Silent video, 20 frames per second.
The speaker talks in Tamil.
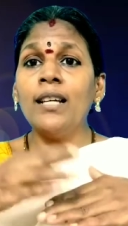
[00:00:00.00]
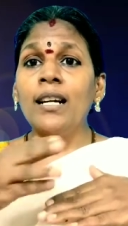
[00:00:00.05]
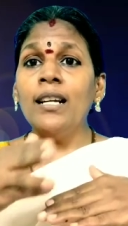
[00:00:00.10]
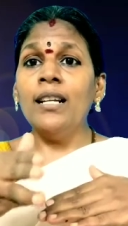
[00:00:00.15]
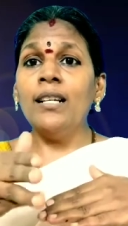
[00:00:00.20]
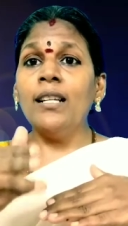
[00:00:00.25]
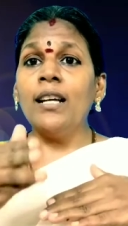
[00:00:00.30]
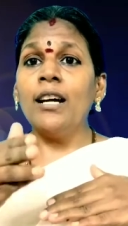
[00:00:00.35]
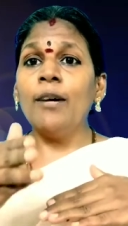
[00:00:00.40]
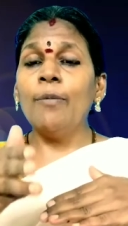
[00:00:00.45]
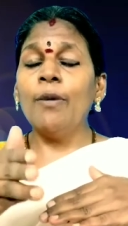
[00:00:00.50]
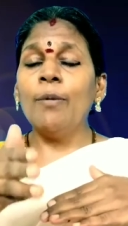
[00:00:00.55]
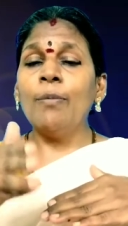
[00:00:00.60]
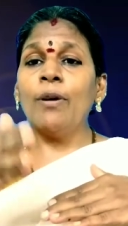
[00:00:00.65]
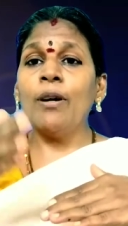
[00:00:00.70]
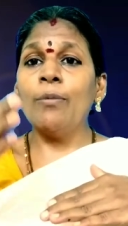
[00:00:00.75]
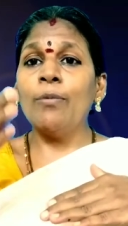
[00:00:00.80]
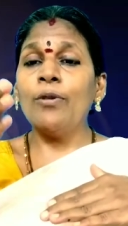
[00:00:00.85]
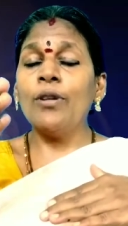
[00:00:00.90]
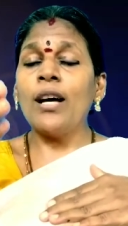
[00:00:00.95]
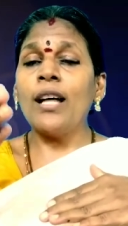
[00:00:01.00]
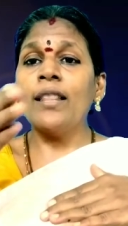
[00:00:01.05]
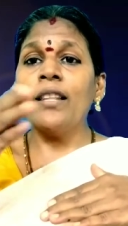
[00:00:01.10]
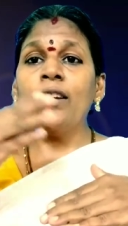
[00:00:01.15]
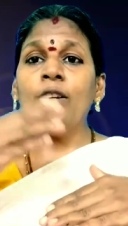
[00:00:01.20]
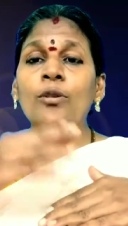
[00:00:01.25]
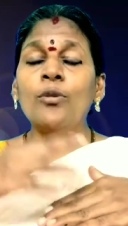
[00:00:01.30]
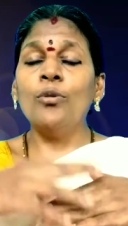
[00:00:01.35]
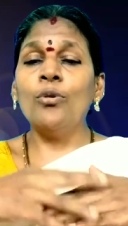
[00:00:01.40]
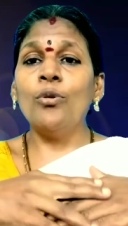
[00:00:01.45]
தண்ணீர் தகம் ஏற்பட்ட போது
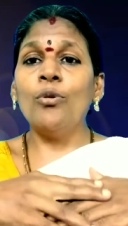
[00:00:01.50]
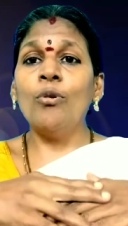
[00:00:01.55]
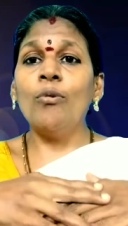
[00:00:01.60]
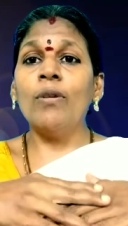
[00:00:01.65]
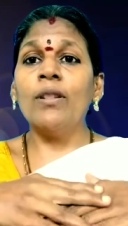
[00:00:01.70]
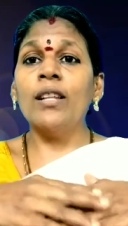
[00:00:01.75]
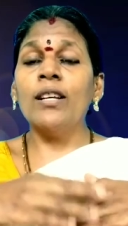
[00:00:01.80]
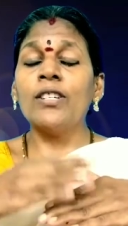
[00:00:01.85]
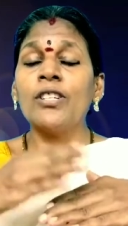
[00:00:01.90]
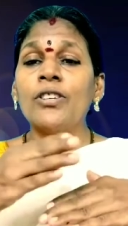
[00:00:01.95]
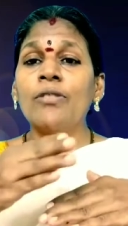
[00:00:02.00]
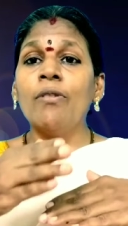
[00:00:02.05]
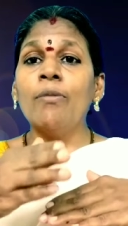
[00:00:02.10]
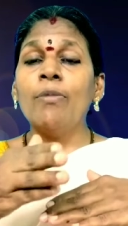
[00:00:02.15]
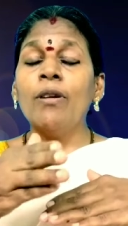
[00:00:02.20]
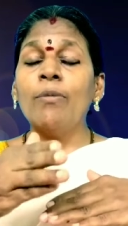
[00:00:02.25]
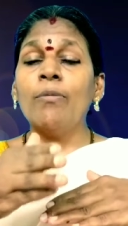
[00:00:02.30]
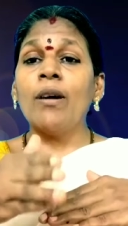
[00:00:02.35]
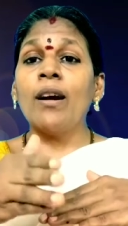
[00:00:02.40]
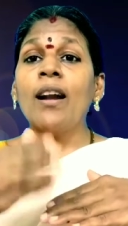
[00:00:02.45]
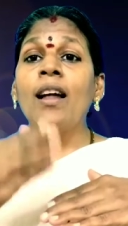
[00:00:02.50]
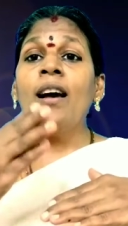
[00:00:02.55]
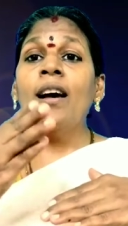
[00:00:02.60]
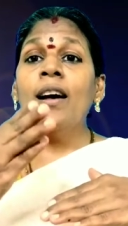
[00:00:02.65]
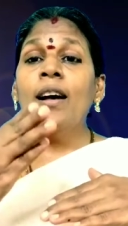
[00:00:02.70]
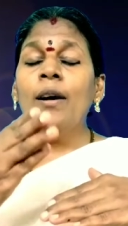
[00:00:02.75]
அந்தனரூரில் வந்த சிவபெருமான்